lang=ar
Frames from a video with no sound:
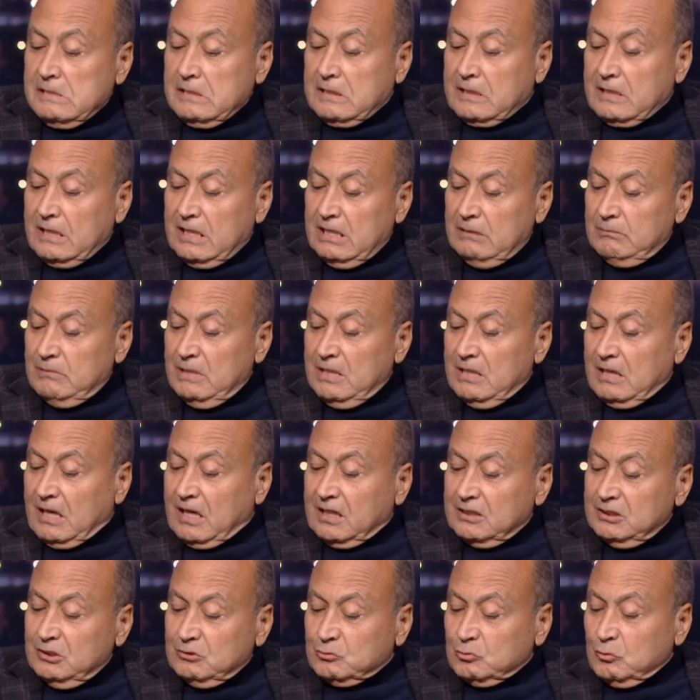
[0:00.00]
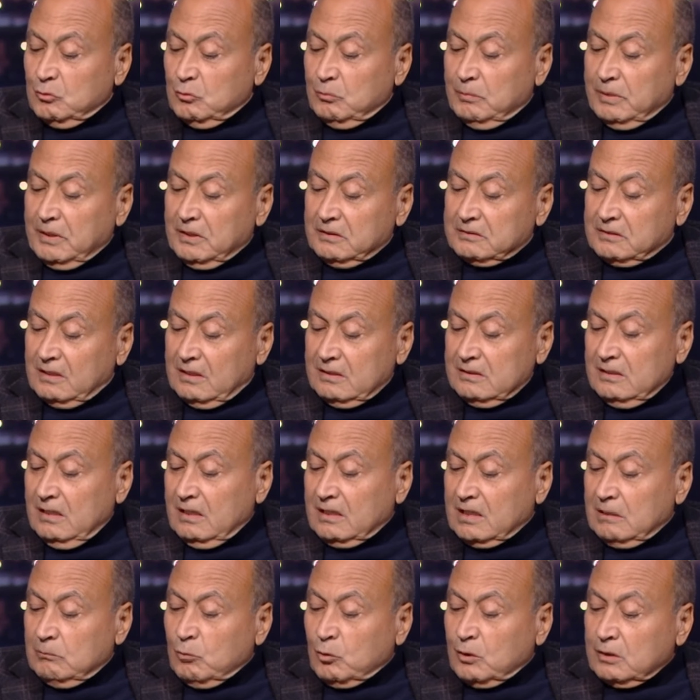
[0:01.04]
الكلام اللي خدته بريطانيا
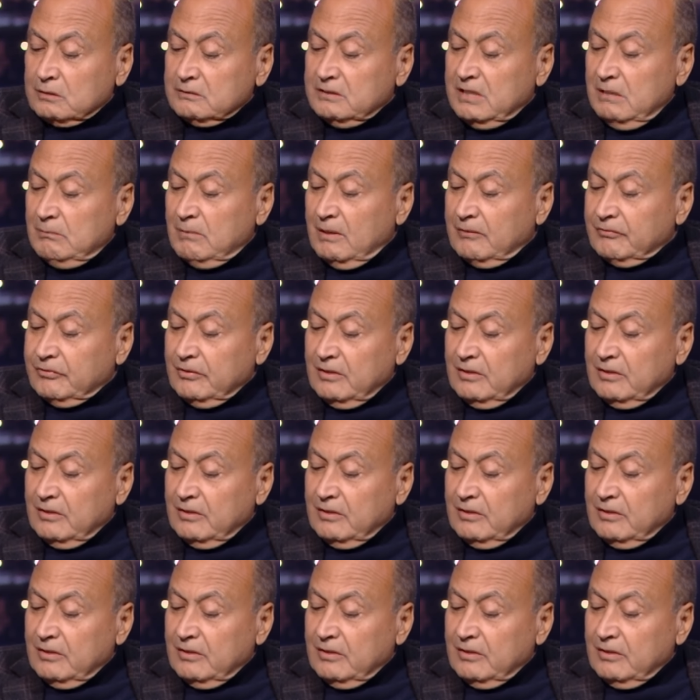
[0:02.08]
كمقدمه